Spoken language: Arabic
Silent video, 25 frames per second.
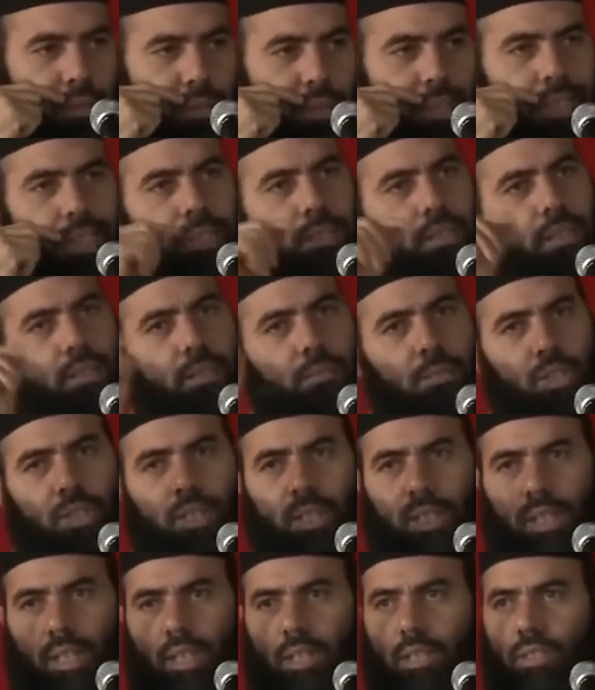لا سيدي
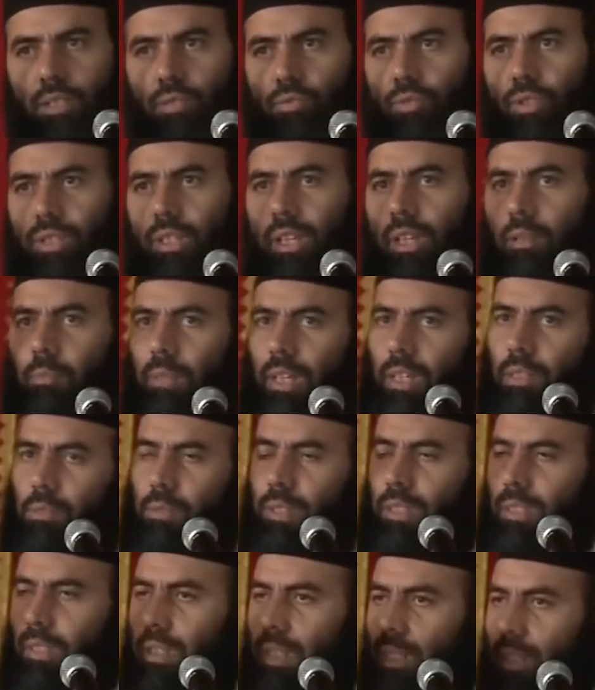ماشي خيانة زوجية المرأة
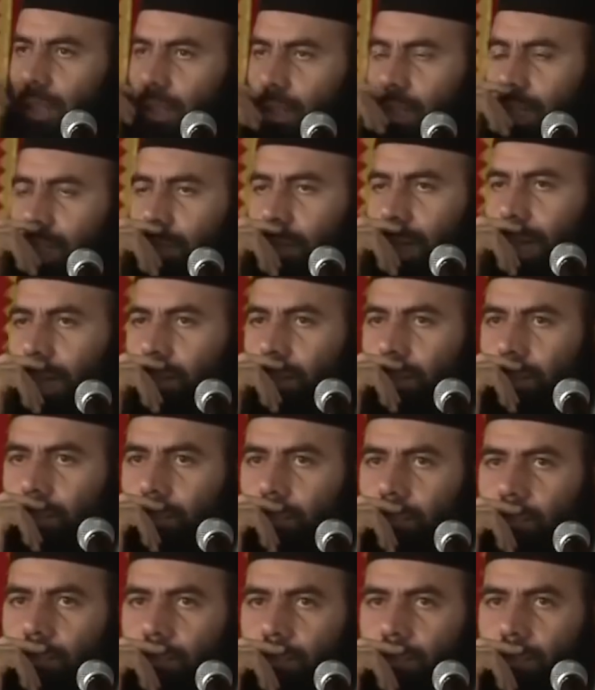تبغي دير داكشي اللي بغات
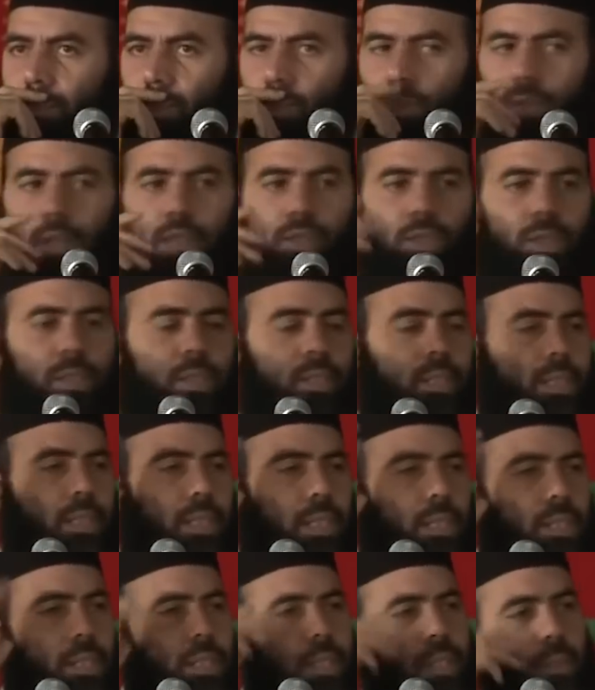والراجل يدير
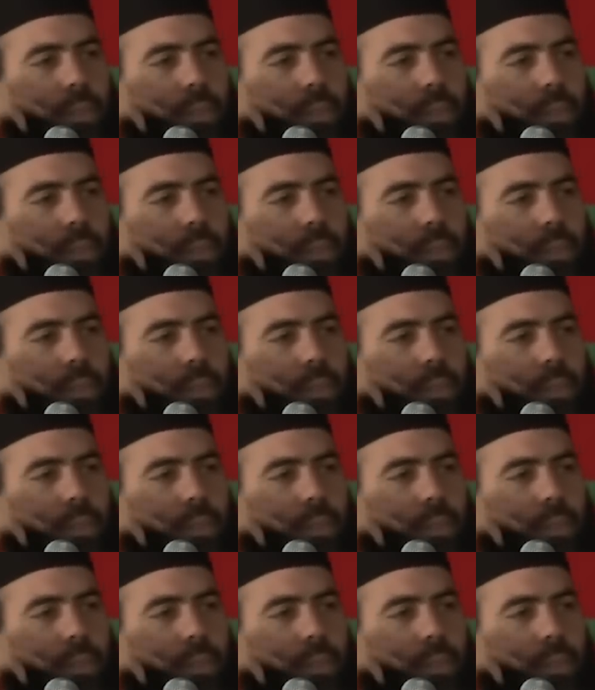داكشي